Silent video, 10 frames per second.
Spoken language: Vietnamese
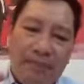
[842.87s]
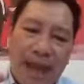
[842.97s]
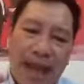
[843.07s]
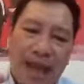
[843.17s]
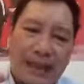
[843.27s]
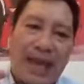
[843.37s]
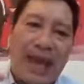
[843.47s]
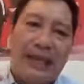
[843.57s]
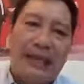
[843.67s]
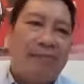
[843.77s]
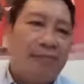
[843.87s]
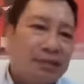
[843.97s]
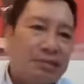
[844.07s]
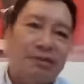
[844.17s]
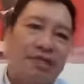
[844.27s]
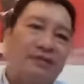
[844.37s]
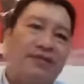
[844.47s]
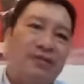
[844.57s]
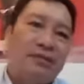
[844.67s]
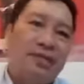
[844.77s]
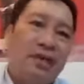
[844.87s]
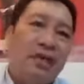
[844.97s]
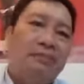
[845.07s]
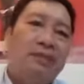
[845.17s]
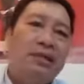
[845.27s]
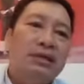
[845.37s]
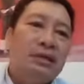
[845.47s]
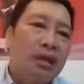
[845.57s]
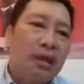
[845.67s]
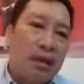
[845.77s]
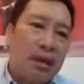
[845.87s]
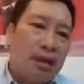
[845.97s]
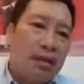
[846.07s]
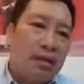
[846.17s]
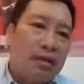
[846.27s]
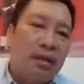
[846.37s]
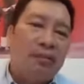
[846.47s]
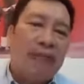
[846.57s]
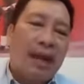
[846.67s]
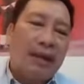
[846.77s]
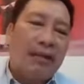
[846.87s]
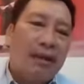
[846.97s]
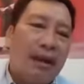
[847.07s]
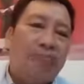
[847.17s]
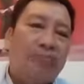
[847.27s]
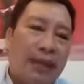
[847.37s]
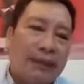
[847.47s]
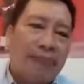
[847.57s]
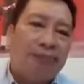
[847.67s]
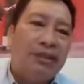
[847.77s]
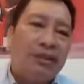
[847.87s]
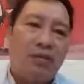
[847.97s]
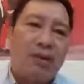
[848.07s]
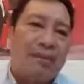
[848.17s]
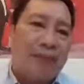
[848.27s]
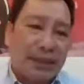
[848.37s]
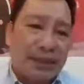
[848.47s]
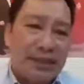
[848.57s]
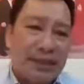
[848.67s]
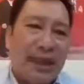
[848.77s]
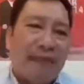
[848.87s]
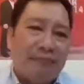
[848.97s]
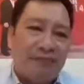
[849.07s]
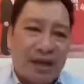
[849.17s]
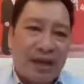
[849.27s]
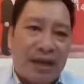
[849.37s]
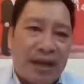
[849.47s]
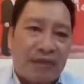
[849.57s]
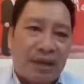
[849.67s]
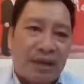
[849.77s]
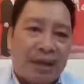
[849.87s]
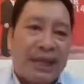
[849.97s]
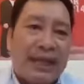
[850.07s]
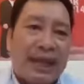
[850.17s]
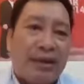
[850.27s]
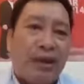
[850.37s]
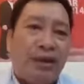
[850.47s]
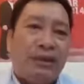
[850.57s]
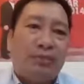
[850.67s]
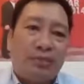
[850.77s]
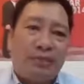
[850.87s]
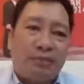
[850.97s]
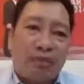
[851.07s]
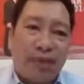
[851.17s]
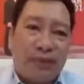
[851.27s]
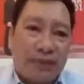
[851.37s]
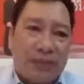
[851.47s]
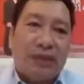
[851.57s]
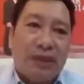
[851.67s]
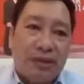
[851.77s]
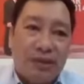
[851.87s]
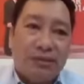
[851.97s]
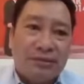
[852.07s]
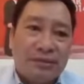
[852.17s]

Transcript: lá dày nằm ở trong sân vườn mưa có rất là lớn nhưng mà không thể thấm được qua cái màn nước làm làm cho những cái cây cối trong cái vùng đó nó vẫn bị thiếu nước